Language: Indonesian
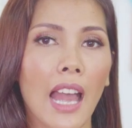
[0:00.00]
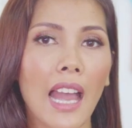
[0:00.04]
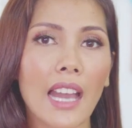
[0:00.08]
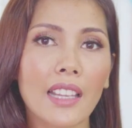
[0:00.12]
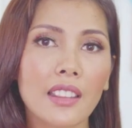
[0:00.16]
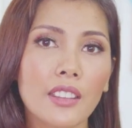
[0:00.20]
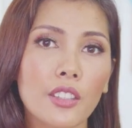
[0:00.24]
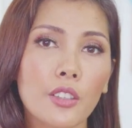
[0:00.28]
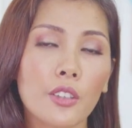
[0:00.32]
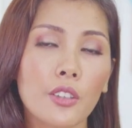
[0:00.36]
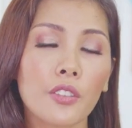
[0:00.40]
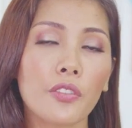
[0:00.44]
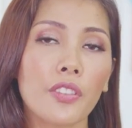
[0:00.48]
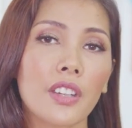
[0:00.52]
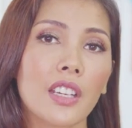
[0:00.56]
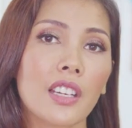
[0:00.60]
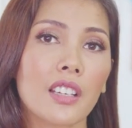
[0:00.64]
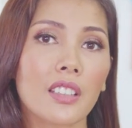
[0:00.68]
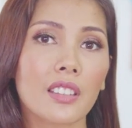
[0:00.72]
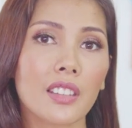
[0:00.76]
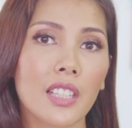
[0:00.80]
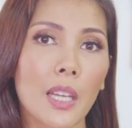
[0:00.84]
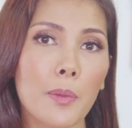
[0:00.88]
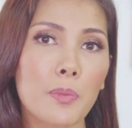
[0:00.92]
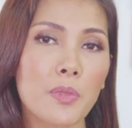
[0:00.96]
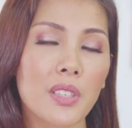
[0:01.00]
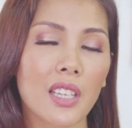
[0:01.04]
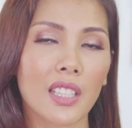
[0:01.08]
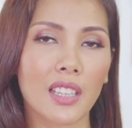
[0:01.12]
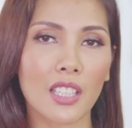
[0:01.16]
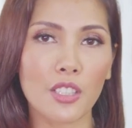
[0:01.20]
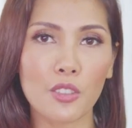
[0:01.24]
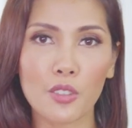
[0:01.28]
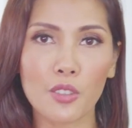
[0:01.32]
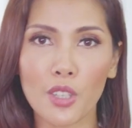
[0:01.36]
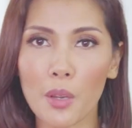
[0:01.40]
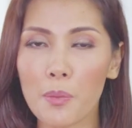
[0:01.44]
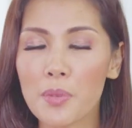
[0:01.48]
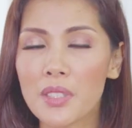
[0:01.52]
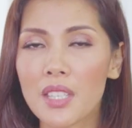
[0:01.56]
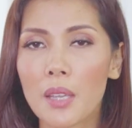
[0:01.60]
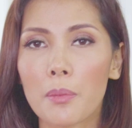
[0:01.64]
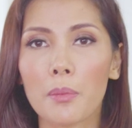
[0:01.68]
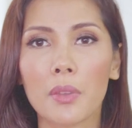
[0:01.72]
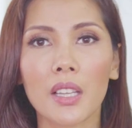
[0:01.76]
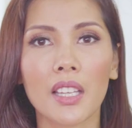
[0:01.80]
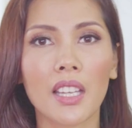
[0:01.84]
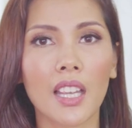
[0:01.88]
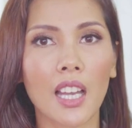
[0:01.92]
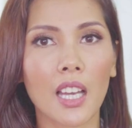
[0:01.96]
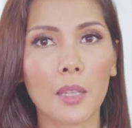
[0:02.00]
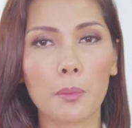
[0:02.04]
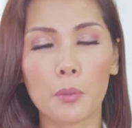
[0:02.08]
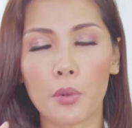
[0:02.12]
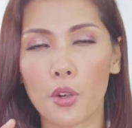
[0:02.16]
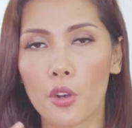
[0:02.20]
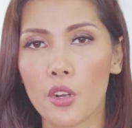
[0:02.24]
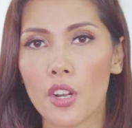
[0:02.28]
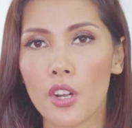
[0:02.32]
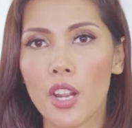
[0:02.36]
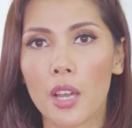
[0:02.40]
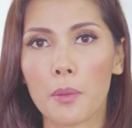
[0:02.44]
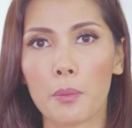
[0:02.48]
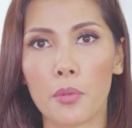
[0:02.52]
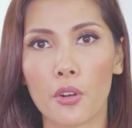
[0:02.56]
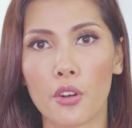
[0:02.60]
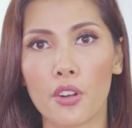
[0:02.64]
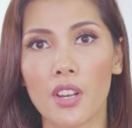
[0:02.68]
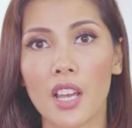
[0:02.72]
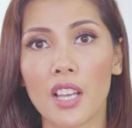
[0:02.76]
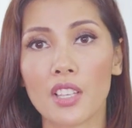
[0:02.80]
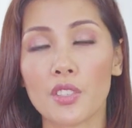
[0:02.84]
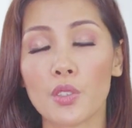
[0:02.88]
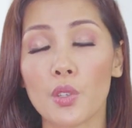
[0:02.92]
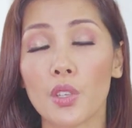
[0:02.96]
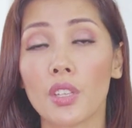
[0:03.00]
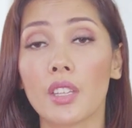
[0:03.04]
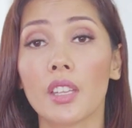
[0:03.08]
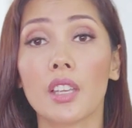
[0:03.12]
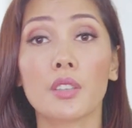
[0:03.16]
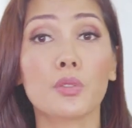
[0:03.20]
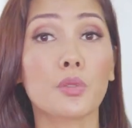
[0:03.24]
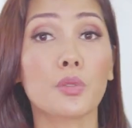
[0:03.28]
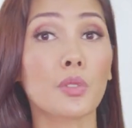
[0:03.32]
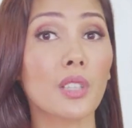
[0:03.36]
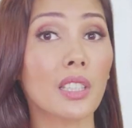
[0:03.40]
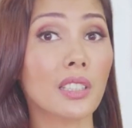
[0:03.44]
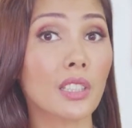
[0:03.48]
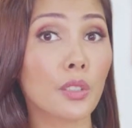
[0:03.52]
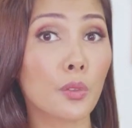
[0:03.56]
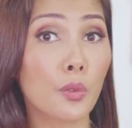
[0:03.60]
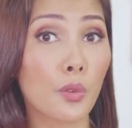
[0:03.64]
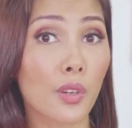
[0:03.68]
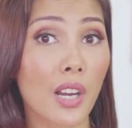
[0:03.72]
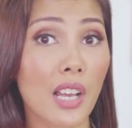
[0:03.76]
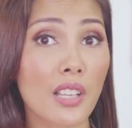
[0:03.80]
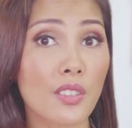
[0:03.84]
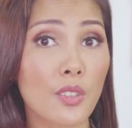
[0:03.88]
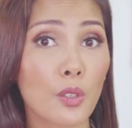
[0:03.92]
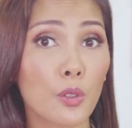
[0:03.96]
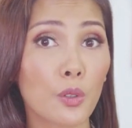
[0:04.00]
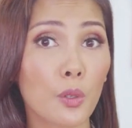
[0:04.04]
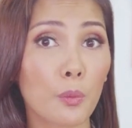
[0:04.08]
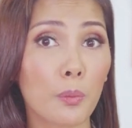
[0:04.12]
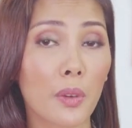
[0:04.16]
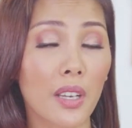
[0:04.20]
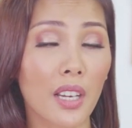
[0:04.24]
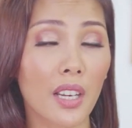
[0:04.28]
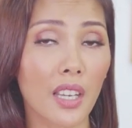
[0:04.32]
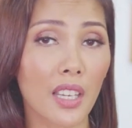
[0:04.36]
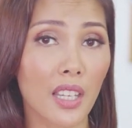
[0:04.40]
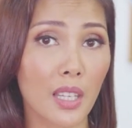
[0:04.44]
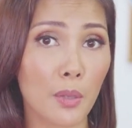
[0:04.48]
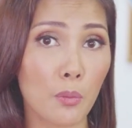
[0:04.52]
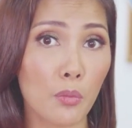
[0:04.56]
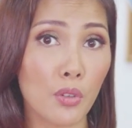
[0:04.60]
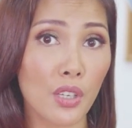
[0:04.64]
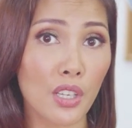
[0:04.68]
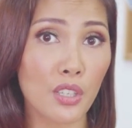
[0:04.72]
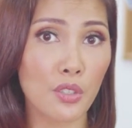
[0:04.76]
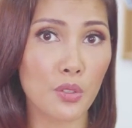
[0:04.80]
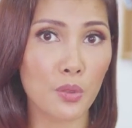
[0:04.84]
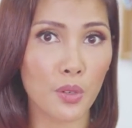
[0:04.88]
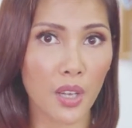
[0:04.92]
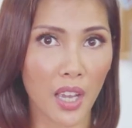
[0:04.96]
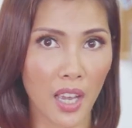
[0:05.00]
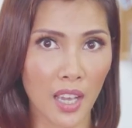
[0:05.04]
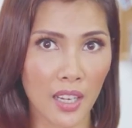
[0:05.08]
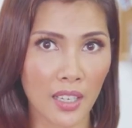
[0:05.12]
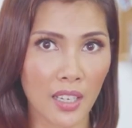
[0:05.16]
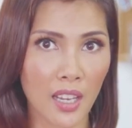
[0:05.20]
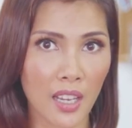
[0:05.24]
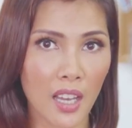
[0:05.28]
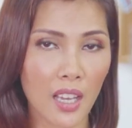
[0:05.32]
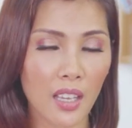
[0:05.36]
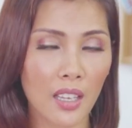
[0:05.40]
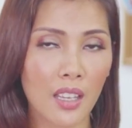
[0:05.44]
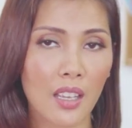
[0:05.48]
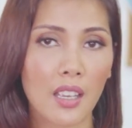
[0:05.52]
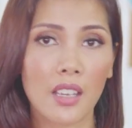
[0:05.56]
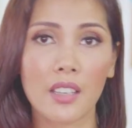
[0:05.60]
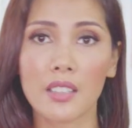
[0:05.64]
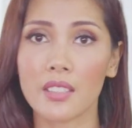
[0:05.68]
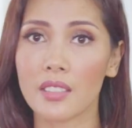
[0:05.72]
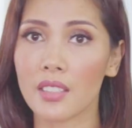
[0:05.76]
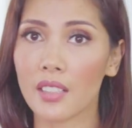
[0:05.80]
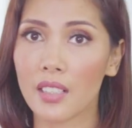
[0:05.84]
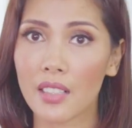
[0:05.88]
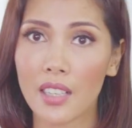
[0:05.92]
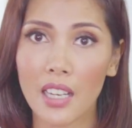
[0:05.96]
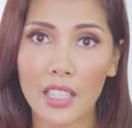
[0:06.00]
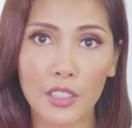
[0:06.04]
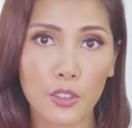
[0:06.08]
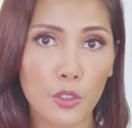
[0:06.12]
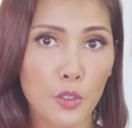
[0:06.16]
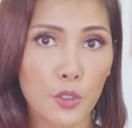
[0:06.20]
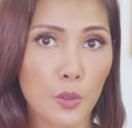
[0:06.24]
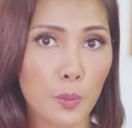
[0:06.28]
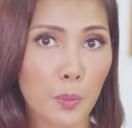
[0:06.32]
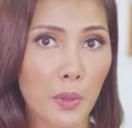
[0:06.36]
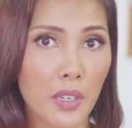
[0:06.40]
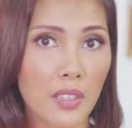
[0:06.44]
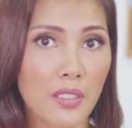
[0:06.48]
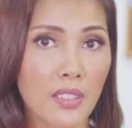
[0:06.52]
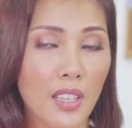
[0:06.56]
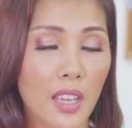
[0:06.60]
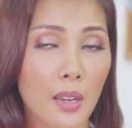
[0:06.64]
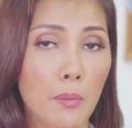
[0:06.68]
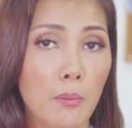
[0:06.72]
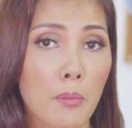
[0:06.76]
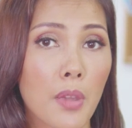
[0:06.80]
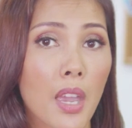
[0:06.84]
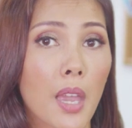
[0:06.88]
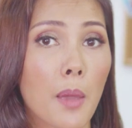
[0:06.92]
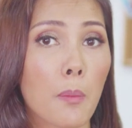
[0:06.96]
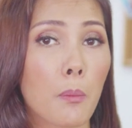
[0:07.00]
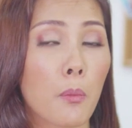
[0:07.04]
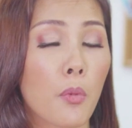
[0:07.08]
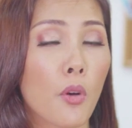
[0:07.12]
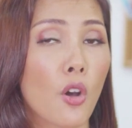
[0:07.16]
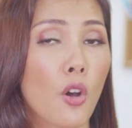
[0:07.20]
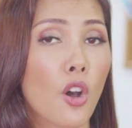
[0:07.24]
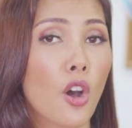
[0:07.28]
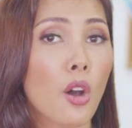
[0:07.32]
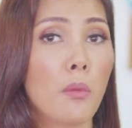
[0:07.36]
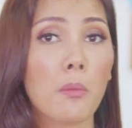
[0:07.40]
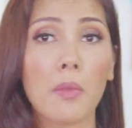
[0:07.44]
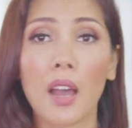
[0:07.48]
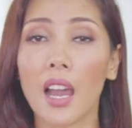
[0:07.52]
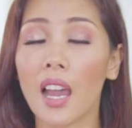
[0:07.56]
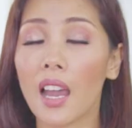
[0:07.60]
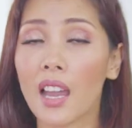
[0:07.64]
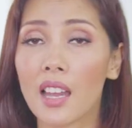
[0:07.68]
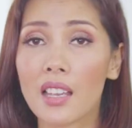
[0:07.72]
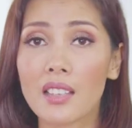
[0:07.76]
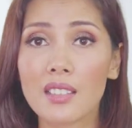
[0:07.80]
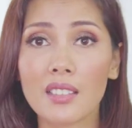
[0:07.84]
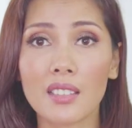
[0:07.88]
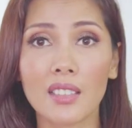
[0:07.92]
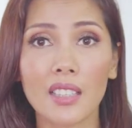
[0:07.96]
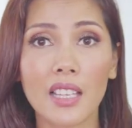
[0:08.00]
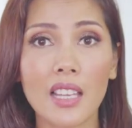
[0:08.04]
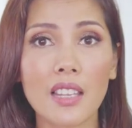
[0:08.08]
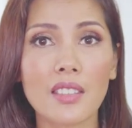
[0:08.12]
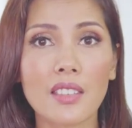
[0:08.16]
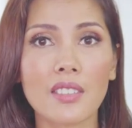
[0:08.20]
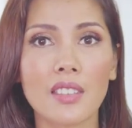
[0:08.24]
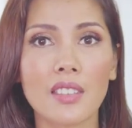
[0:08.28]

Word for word: at your fingertips kita juga bisa melihat produk-produk yang sudah terkurasi untuk para ibu dan juga anak 100% BPOM asli